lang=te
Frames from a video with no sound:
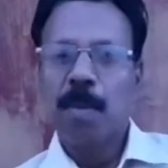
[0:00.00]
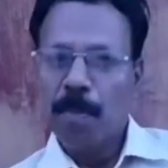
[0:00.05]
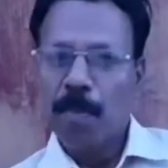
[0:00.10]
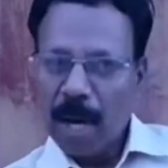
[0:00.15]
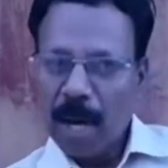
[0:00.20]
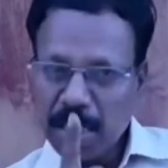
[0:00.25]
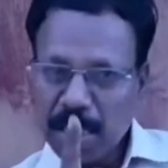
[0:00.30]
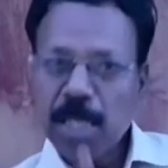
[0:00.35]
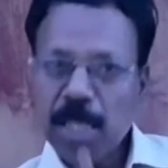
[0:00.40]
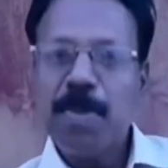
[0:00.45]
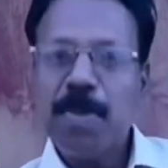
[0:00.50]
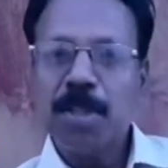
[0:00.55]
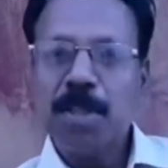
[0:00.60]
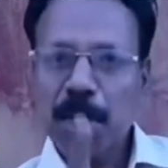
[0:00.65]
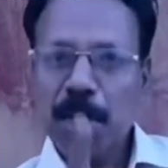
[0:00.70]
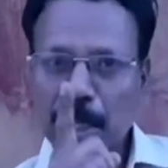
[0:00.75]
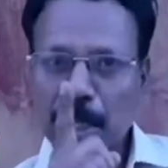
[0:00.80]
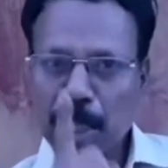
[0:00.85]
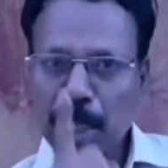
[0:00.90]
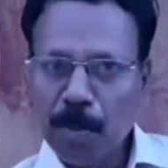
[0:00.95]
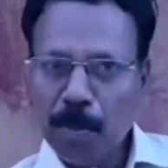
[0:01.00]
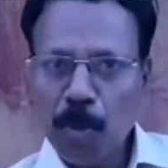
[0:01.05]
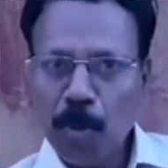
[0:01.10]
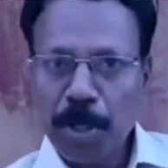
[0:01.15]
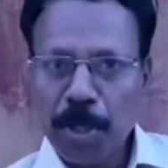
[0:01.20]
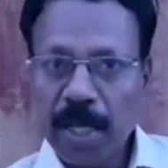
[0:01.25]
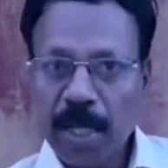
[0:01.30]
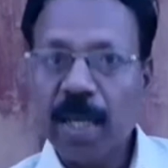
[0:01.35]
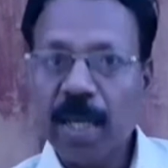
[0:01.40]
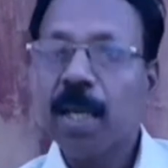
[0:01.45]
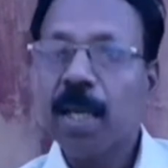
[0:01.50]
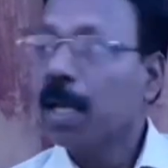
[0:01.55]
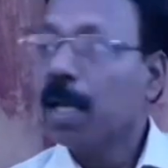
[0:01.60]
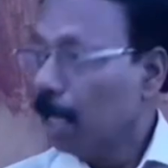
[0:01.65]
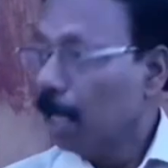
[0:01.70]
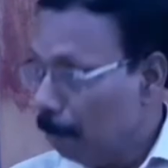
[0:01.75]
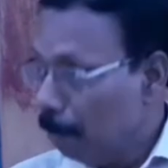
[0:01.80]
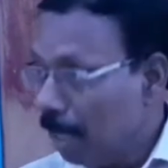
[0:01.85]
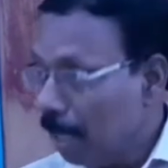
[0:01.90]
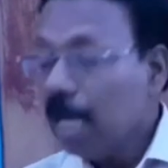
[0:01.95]
మాజీ మంత్రికి దమ్ముంటే
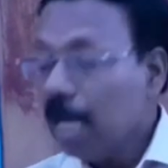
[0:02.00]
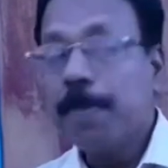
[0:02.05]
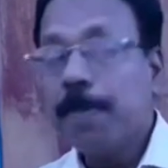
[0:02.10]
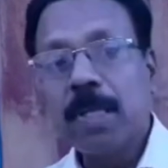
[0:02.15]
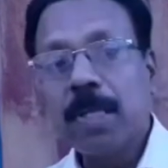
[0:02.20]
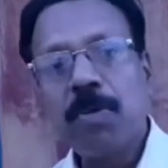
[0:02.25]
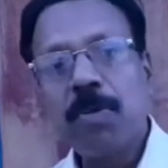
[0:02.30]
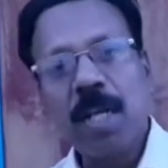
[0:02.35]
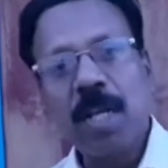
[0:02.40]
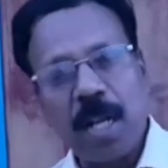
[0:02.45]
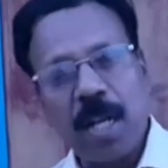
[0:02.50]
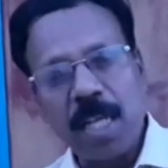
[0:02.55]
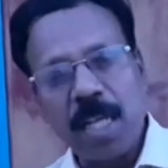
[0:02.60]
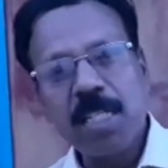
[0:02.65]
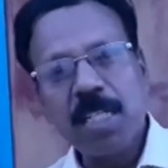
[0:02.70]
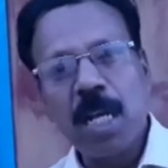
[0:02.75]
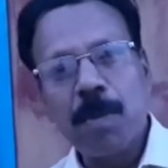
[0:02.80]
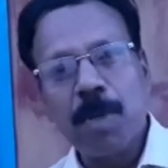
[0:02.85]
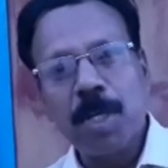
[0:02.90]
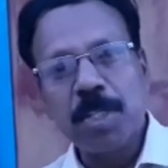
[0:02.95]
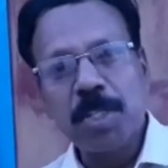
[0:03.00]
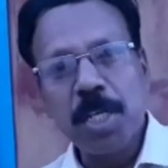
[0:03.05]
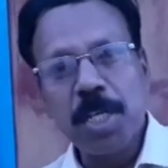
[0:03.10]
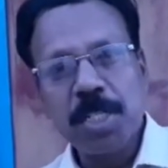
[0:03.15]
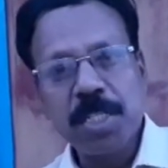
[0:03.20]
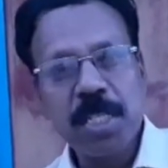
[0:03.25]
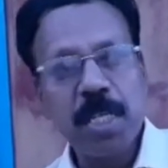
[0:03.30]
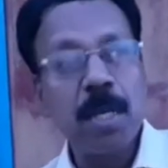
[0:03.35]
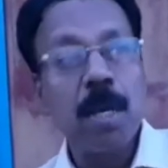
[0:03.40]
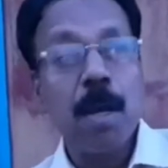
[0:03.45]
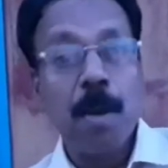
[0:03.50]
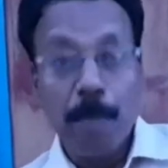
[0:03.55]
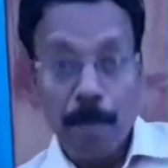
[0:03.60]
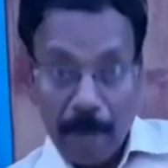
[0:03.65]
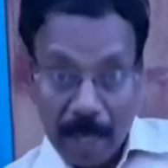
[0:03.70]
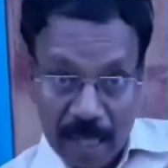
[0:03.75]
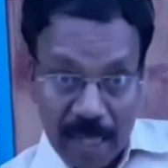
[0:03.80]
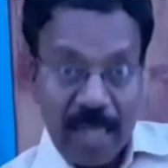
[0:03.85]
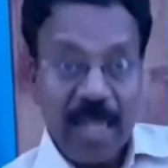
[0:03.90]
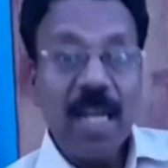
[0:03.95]
ఎమ్మెల్యే పదవికి రాజీనామా చేసి
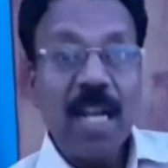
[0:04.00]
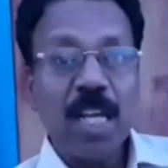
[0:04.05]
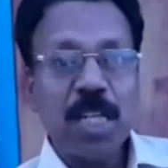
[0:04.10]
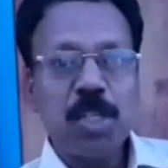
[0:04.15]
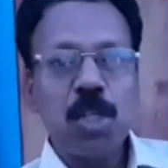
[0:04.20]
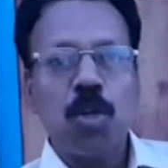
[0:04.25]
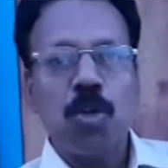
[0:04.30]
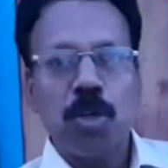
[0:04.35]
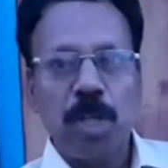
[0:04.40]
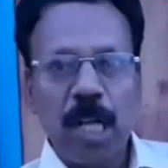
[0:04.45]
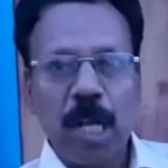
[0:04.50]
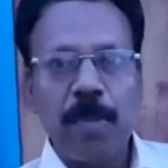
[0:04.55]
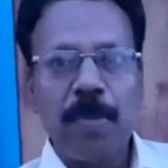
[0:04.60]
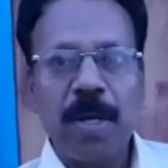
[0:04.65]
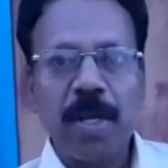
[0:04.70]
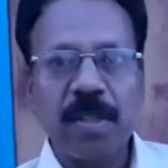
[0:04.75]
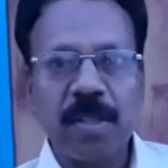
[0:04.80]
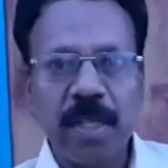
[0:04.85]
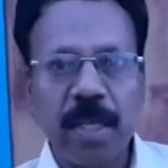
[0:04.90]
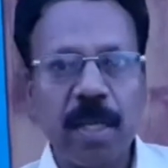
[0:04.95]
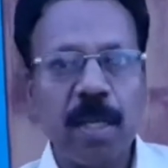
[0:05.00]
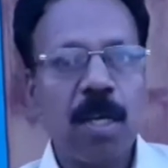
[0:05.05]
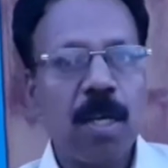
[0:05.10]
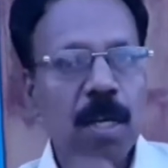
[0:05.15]
మళ్ళీ ఎలక్షన్లు నిలబడితే